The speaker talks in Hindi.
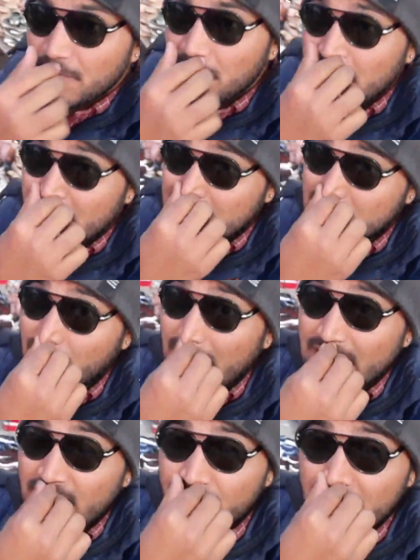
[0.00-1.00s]
पब्लिक इस
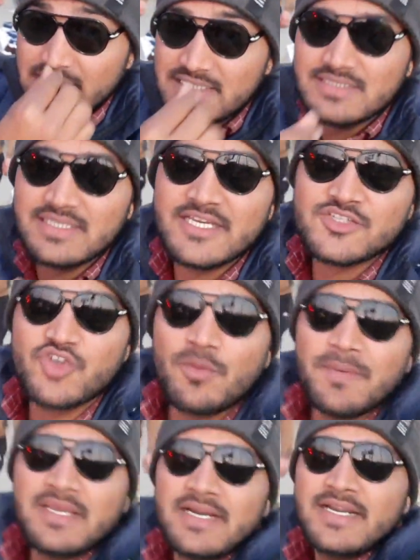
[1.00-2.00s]
मार्केट में आ जाती है
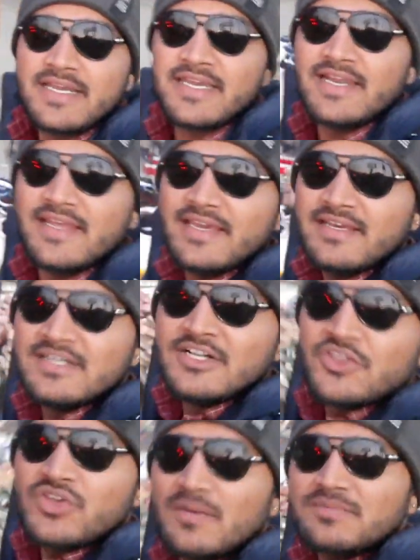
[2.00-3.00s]
शॉपिंग करने के लिए
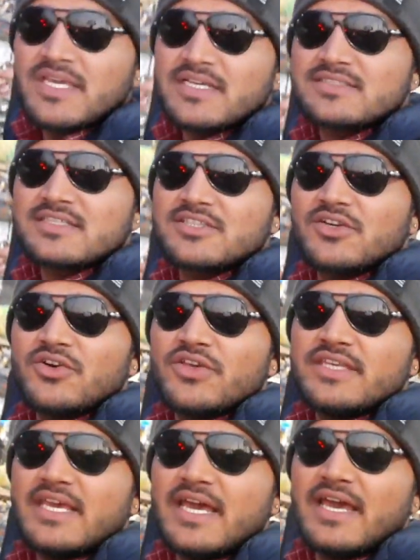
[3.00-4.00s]
तो आप देख सकते हो
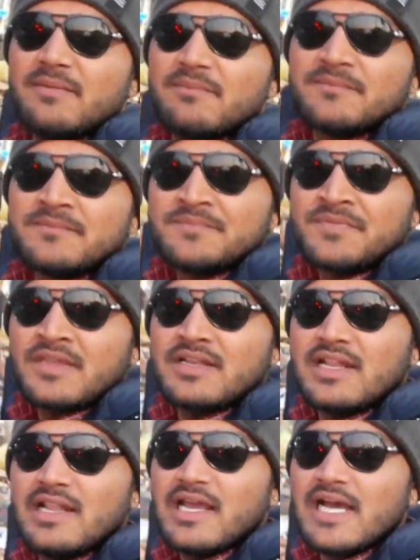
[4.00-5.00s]
यह है
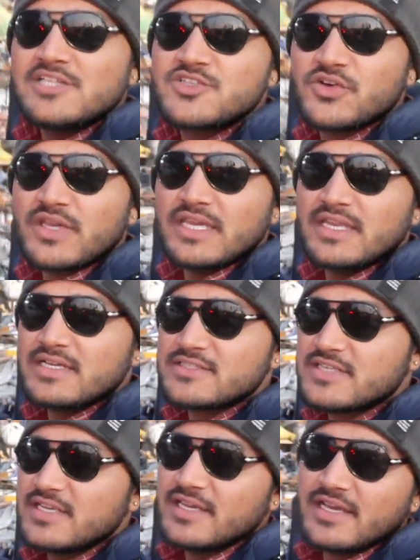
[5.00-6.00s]
लाल चौक एरिया
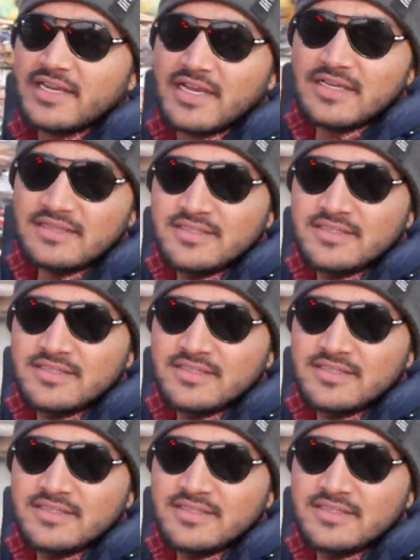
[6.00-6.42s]
श्रीनगर का